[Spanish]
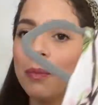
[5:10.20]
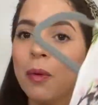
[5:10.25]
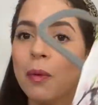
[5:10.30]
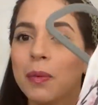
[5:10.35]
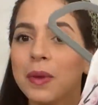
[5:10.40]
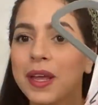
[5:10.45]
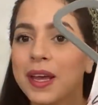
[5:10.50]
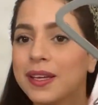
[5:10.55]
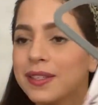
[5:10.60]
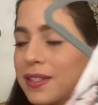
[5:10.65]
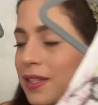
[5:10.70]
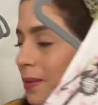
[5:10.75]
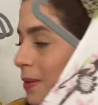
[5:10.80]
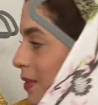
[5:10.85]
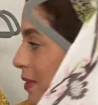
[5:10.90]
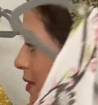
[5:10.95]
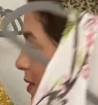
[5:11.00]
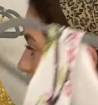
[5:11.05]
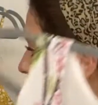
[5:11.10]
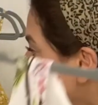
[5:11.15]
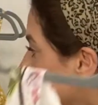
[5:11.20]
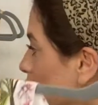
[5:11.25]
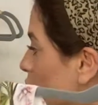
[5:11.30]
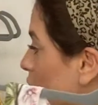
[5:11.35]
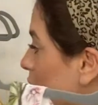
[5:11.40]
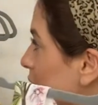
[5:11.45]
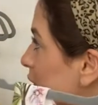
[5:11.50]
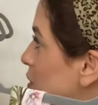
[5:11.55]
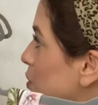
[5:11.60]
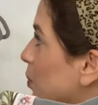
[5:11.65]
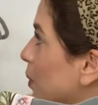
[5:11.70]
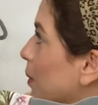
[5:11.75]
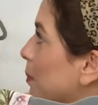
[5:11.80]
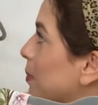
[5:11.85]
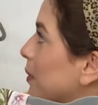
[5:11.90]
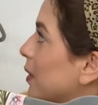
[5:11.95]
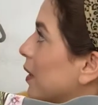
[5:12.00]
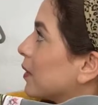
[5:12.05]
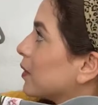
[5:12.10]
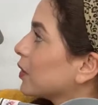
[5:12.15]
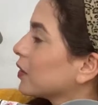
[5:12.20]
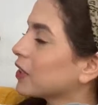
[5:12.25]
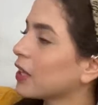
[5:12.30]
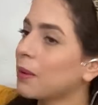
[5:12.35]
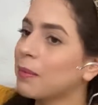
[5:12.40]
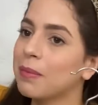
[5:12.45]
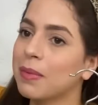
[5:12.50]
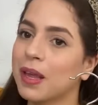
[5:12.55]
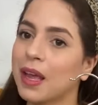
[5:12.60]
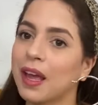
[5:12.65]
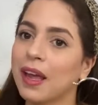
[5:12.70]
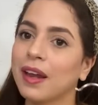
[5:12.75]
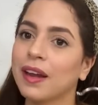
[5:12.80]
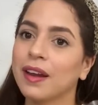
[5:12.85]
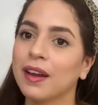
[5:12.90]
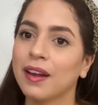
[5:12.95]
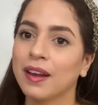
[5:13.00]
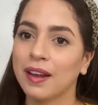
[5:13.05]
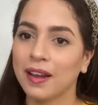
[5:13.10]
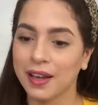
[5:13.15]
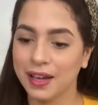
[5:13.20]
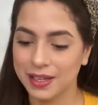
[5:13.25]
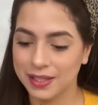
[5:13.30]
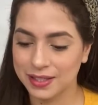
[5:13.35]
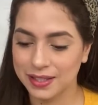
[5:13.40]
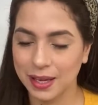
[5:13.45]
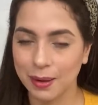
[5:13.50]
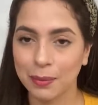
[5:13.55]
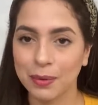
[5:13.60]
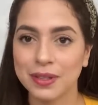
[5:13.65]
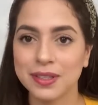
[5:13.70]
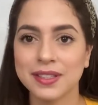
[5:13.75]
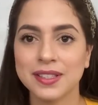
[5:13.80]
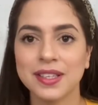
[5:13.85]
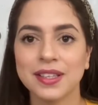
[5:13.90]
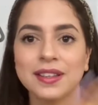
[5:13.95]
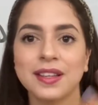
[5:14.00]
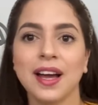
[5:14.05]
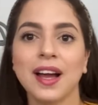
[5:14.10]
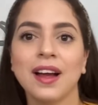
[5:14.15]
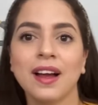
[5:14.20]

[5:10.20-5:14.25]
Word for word: vi este vestido, estuve pidiendo también esta bolsita.